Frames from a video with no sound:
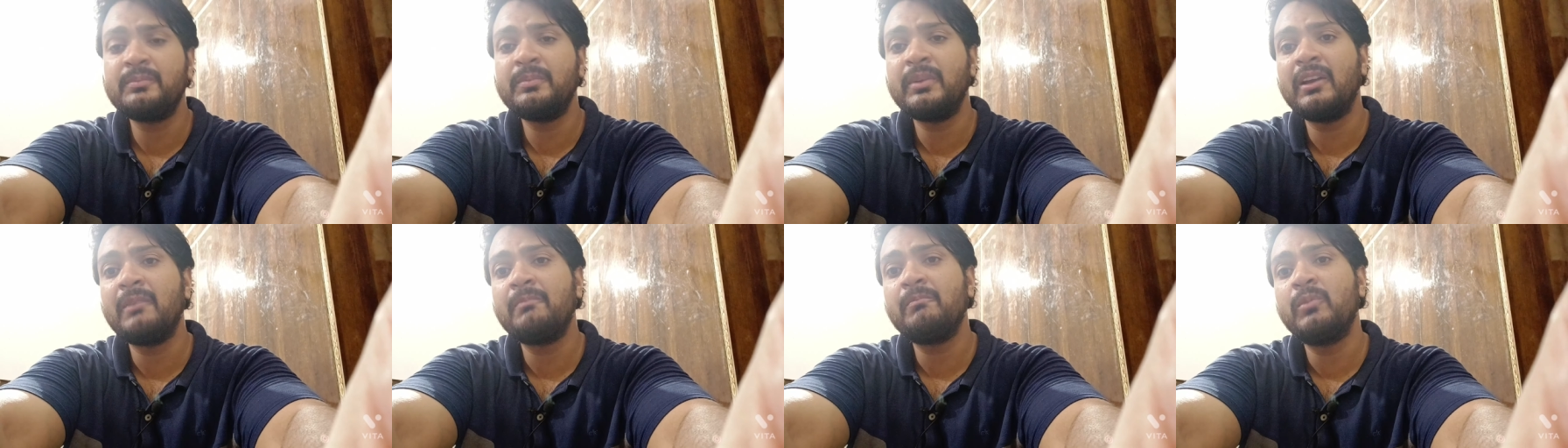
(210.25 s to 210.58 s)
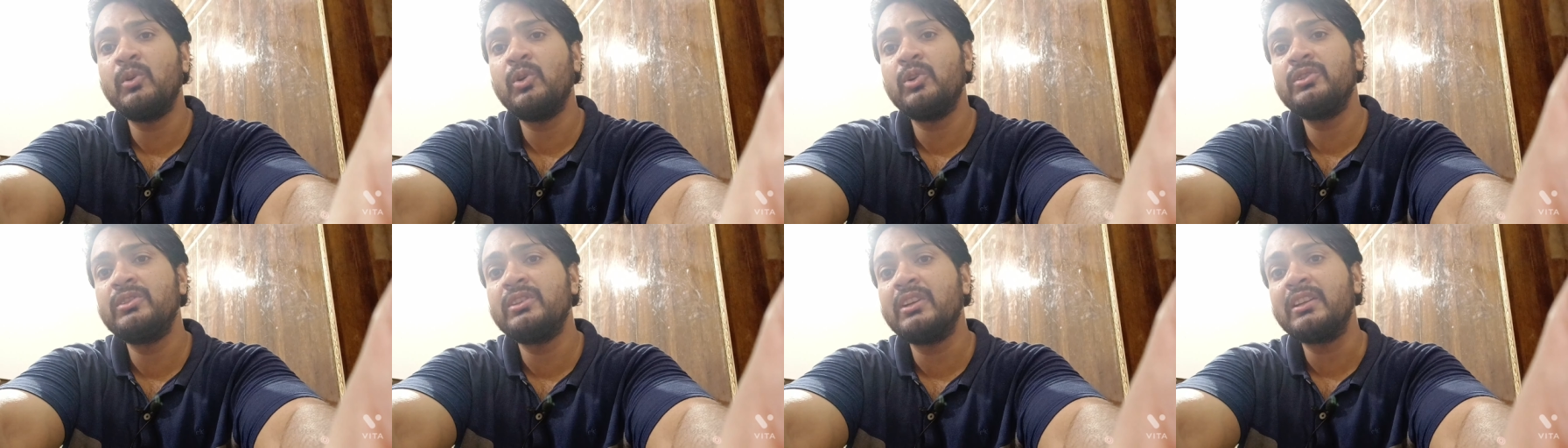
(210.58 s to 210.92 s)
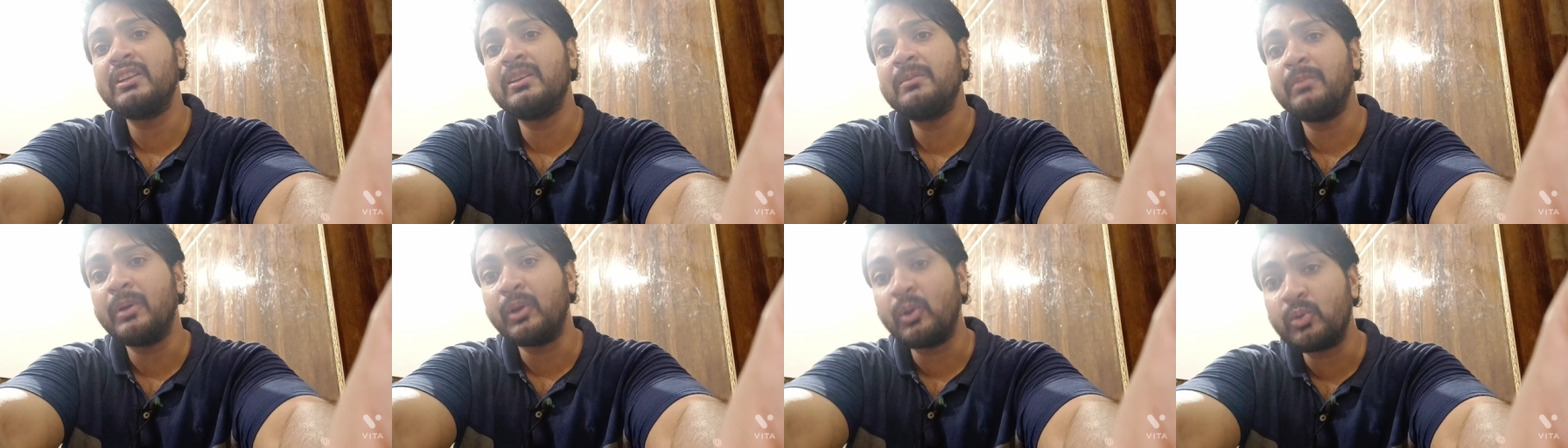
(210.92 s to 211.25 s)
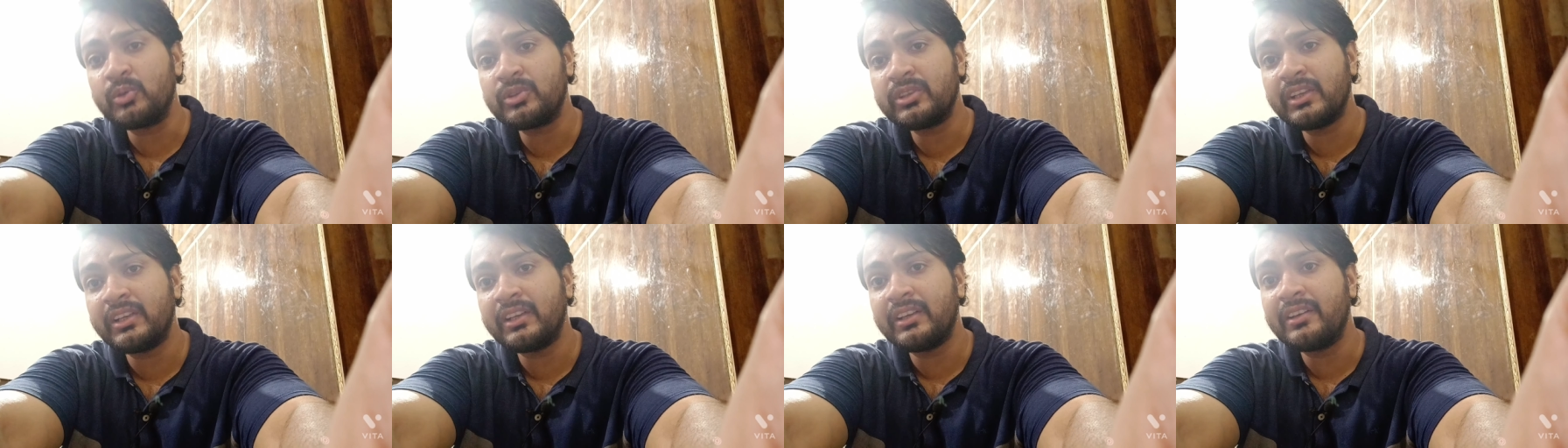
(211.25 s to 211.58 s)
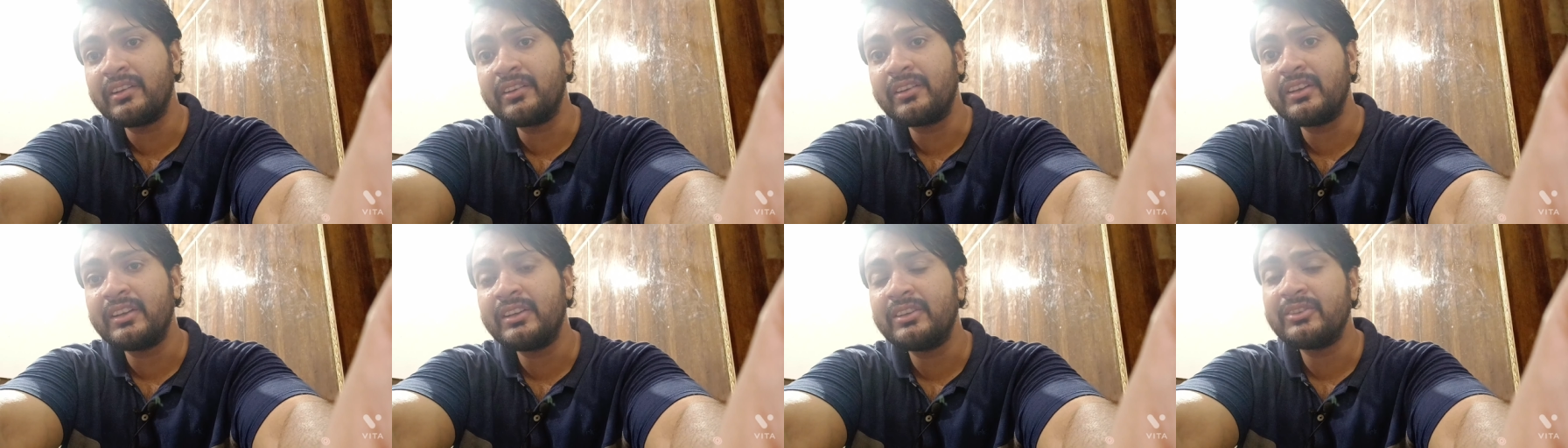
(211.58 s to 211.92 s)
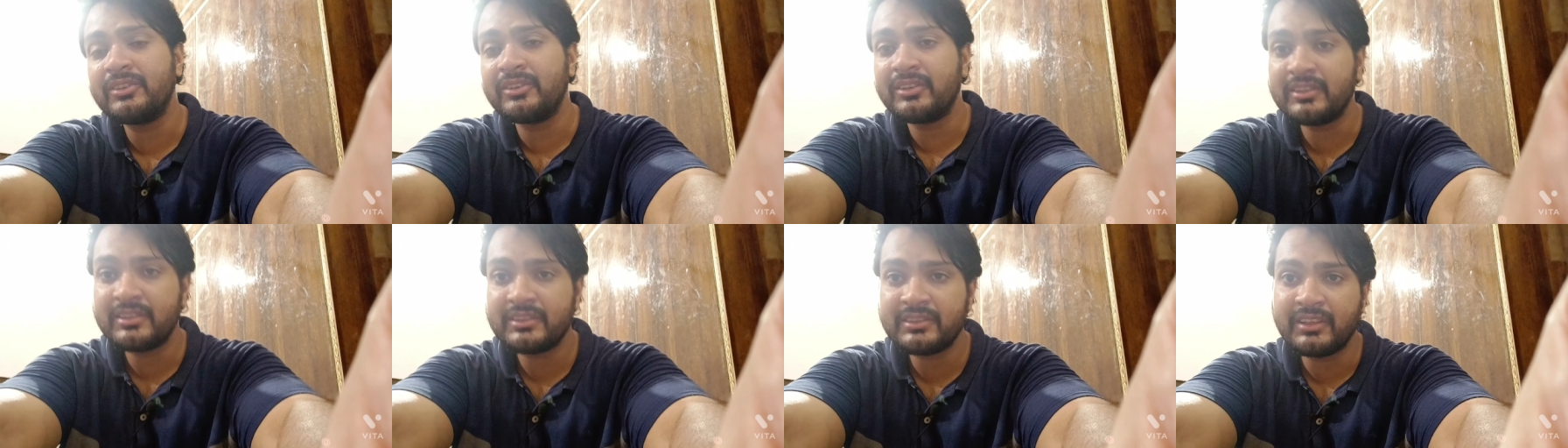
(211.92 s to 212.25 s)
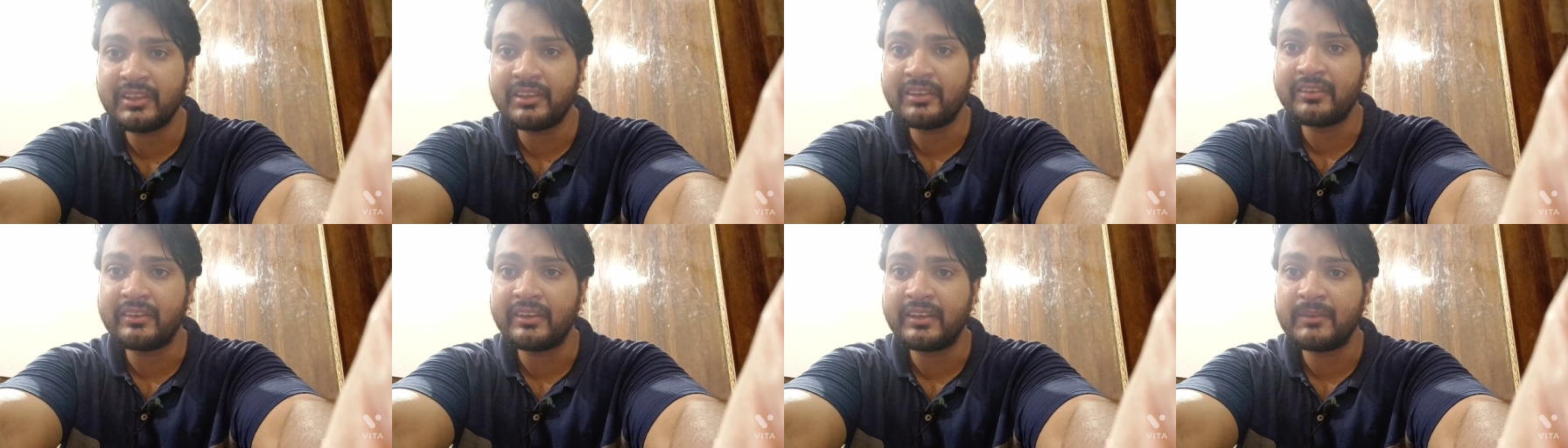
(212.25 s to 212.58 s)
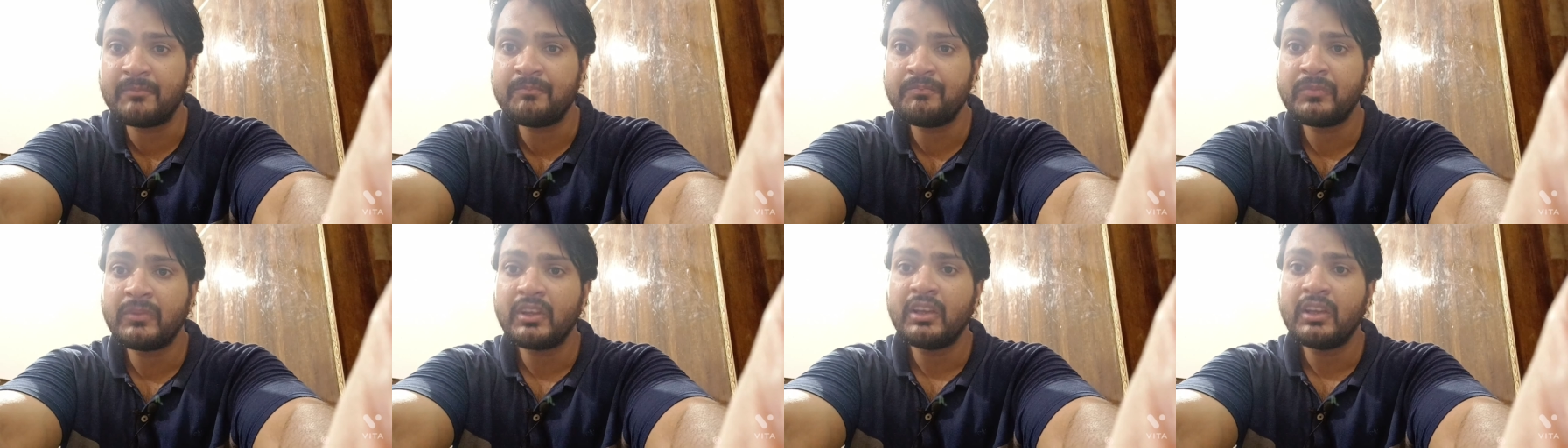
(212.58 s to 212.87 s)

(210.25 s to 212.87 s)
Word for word: पे आप बहुत ज़्यादा भरोसा कर रहे हैं ट्रस्ट कर रहे हैं